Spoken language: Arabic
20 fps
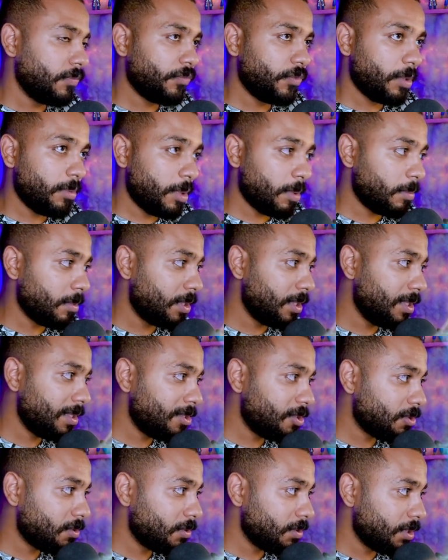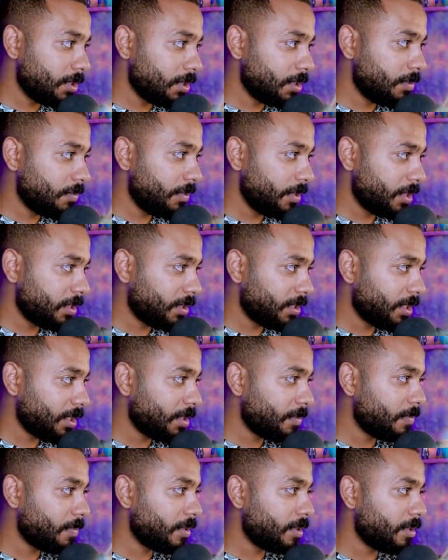تمام البي اتاك
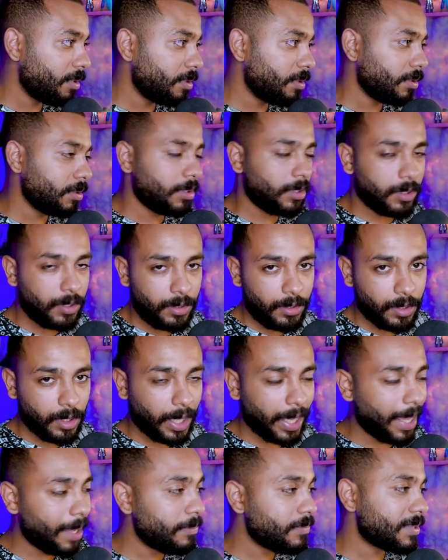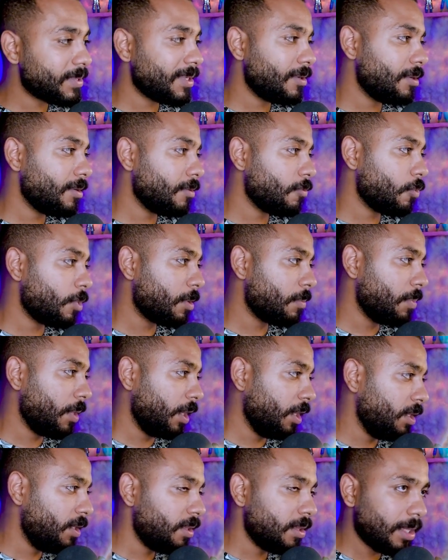بقى ايه
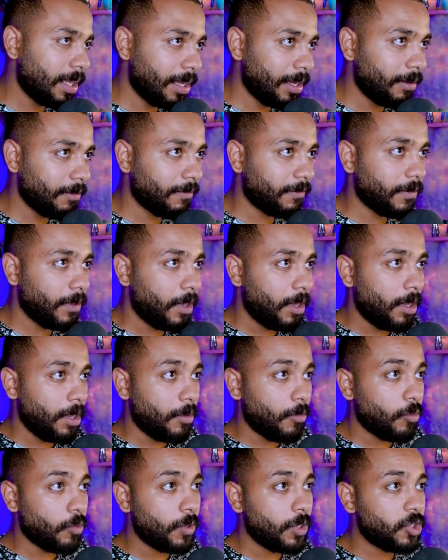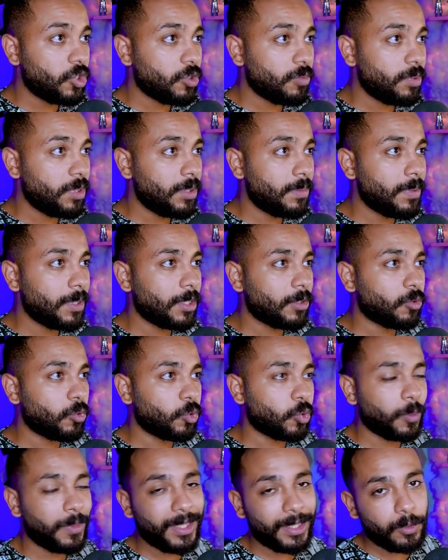45000 والاتش بي بقى
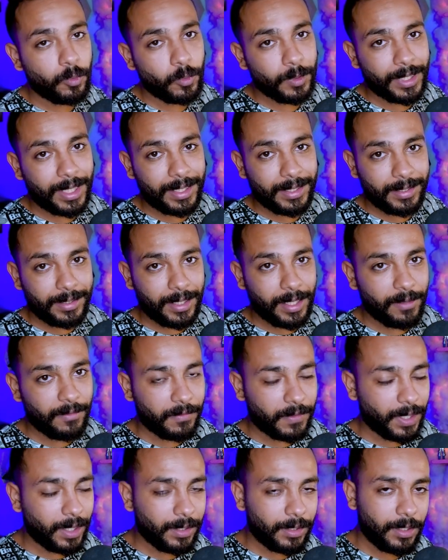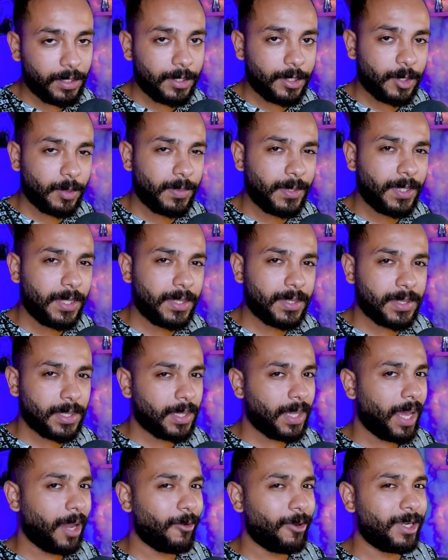332 الف يعني الاتش بي زاد
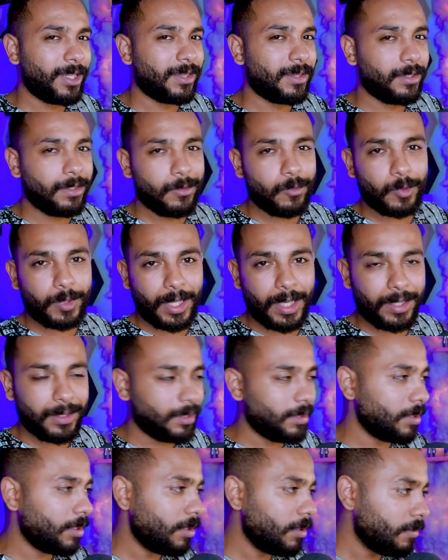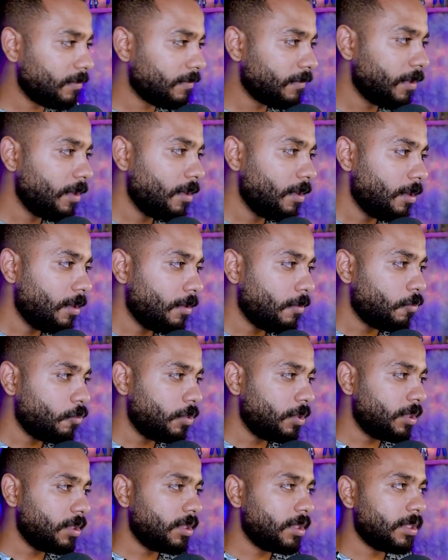حوالي 32000 الف
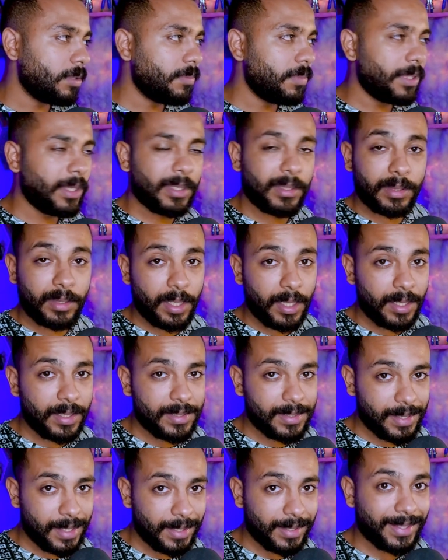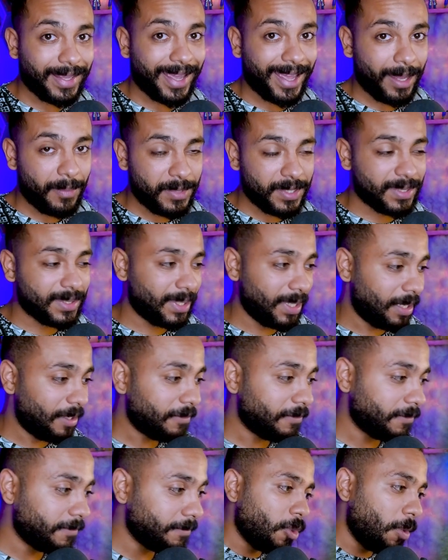والبي اتاك زاد
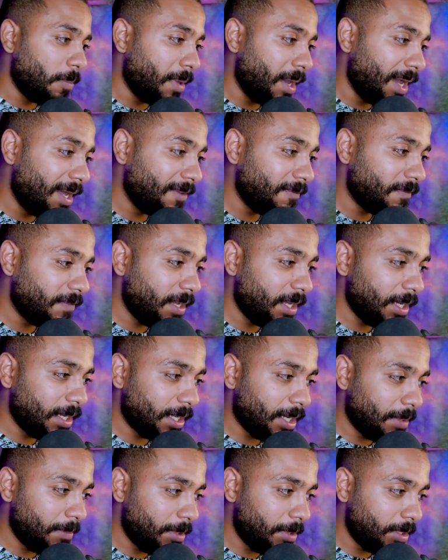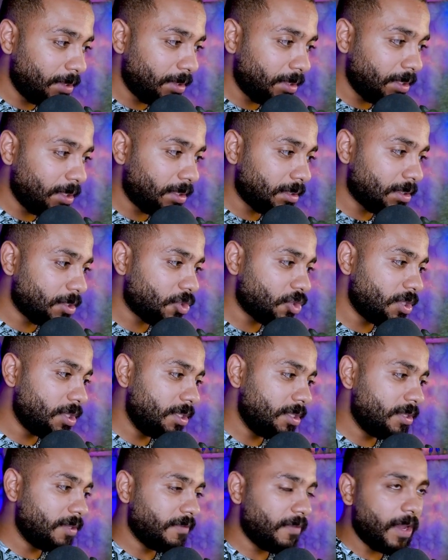5000 طيب هنفعل كمان التشكيل
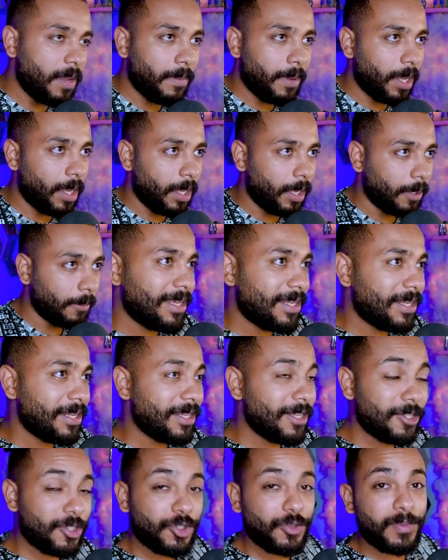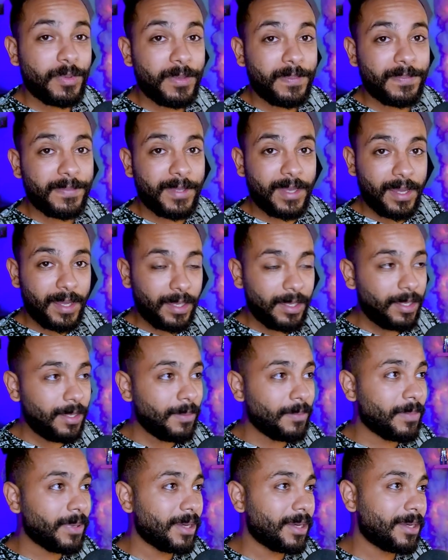الدفاعي معاها الاتش بي بتاعي
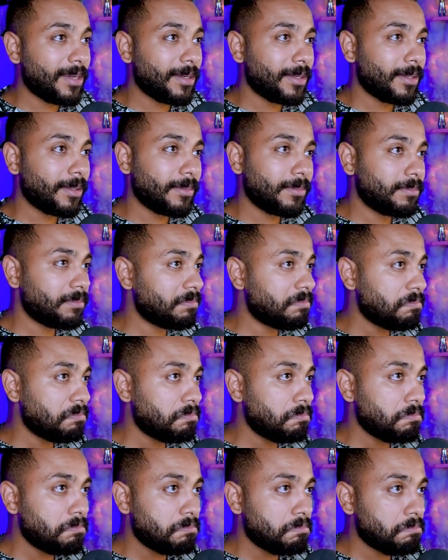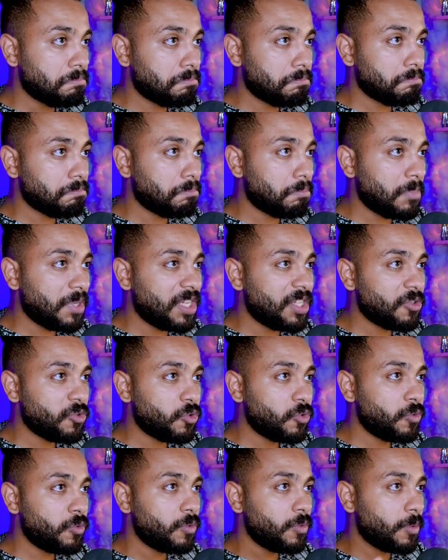بقى
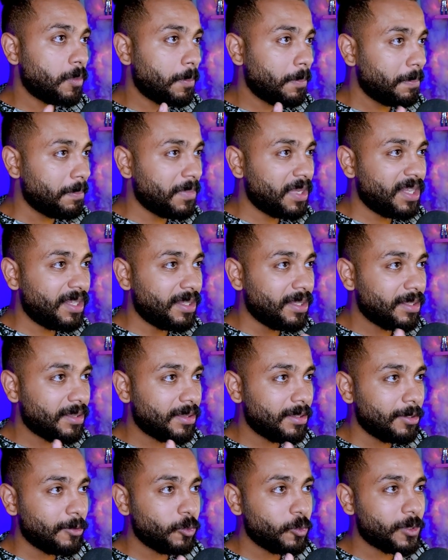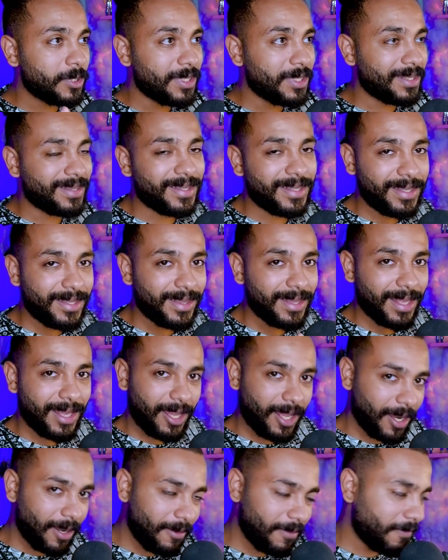مليون مية اتنين وستين
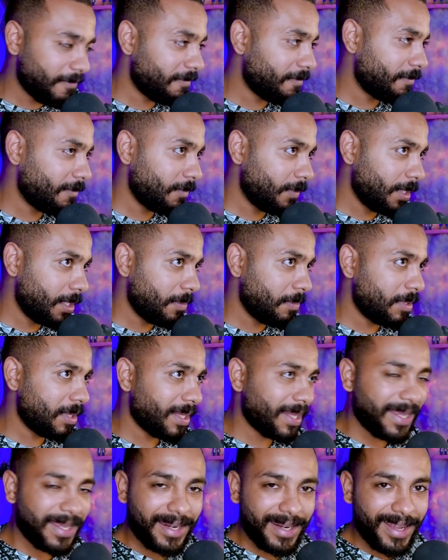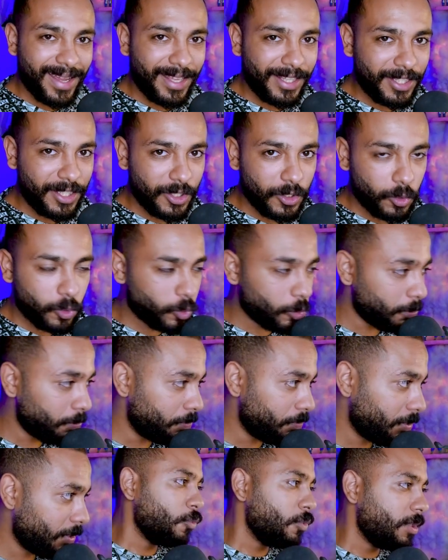ألف ده من غير أي دروب
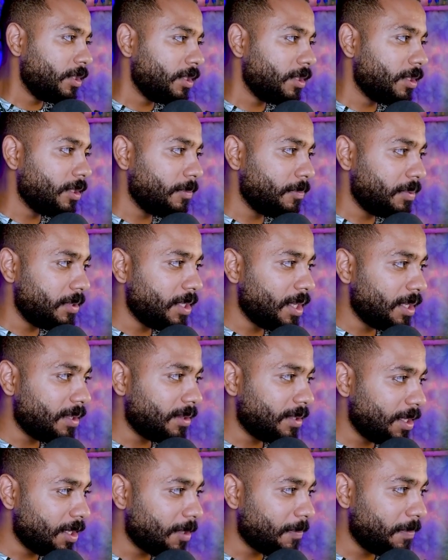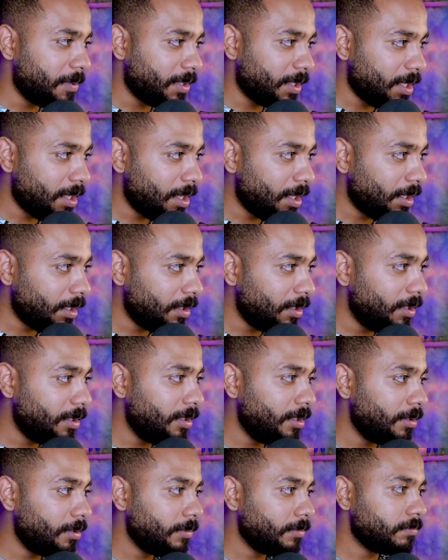والبي اتاك
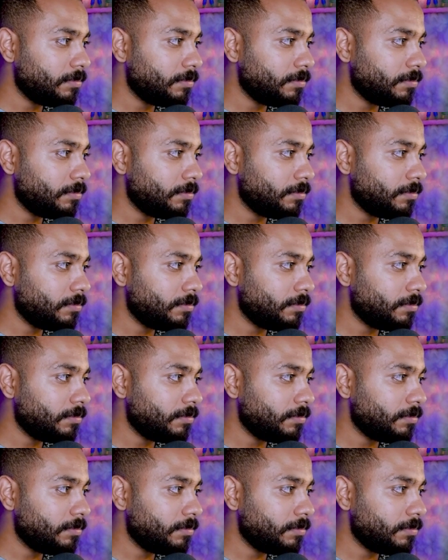بتاعي